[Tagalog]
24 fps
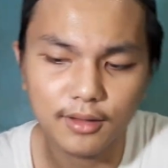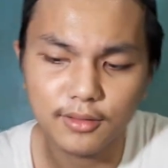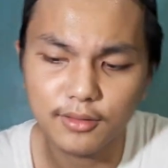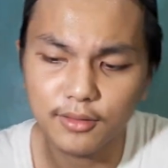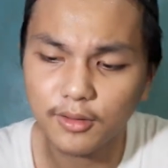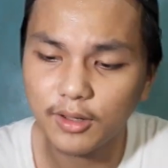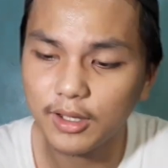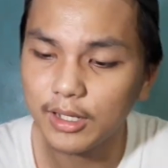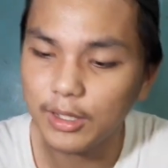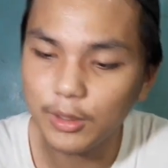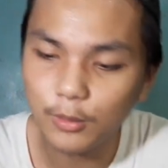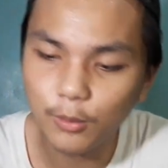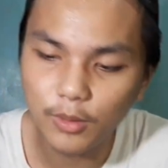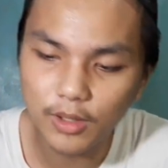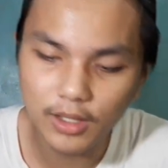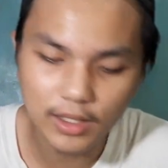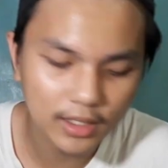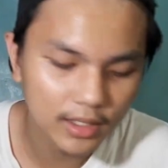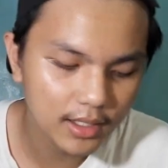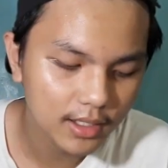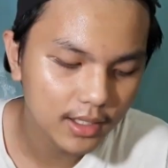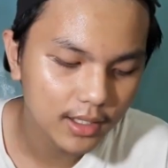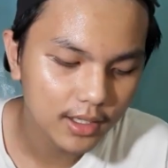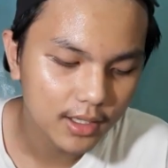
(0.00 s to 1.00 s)
So anyway,
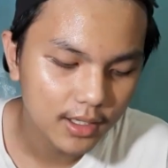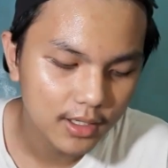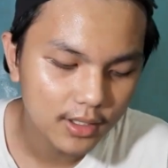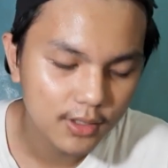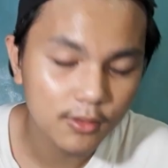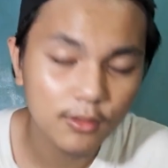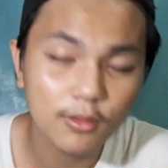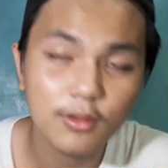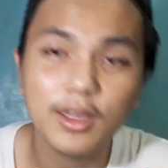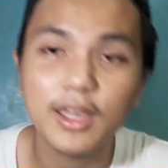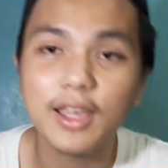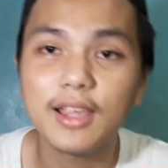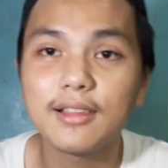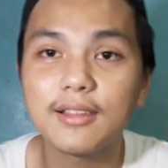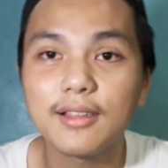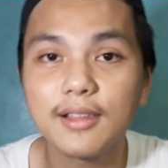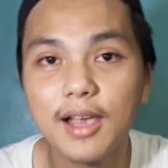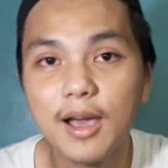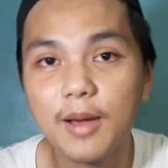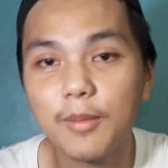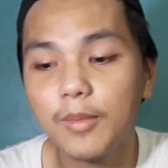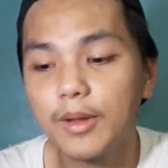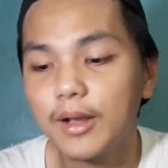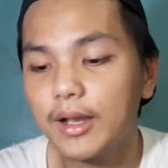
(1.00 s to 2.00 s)
yung case
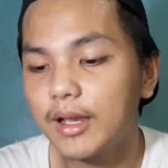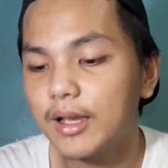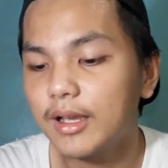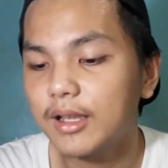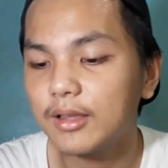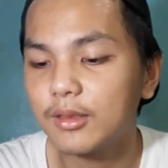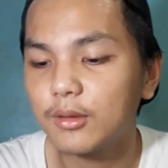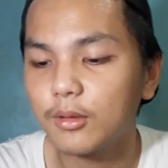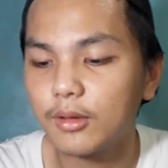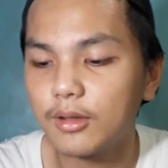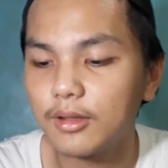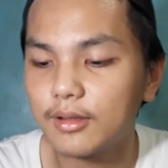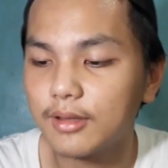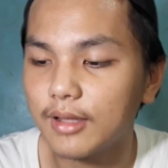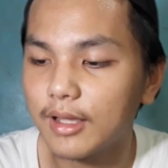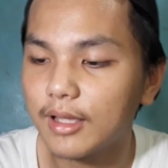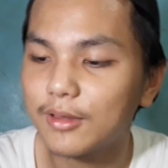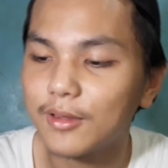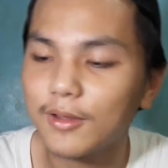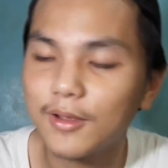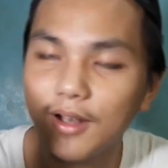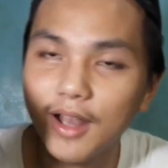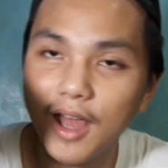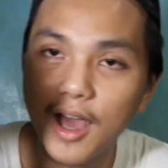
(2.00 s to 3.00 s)
nga pala nito is
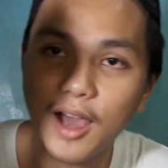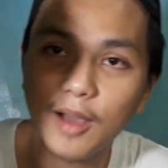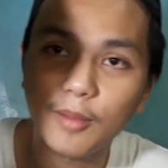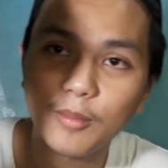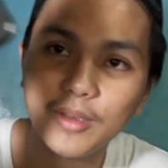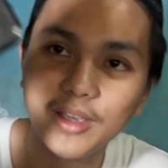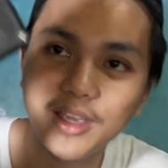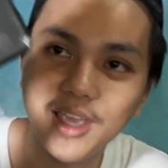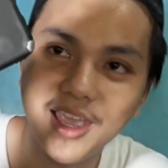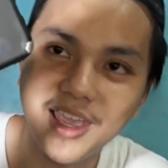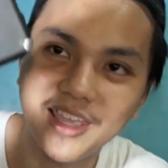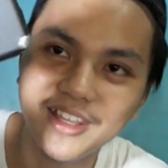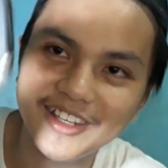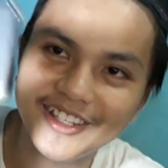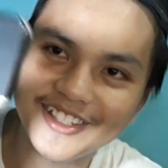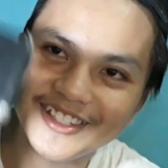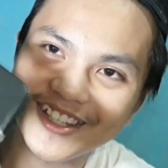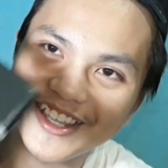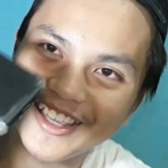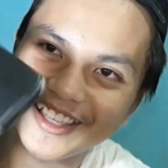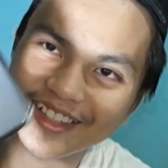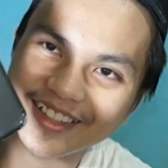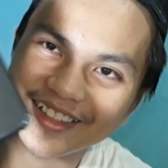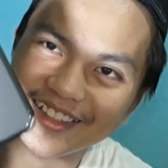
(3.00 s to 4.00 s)
ito lang, bigay ni
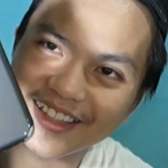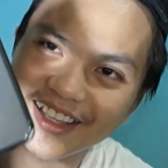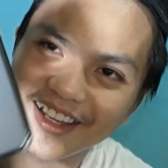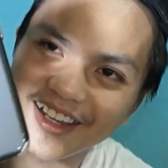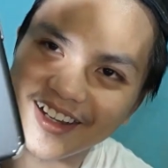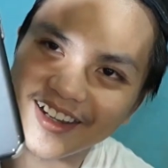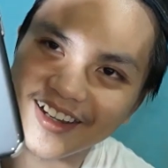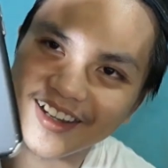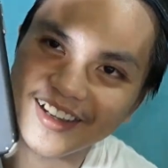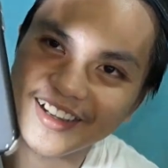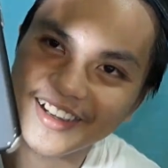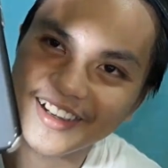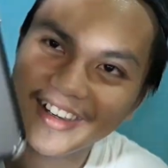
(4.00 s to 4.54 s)
Jester.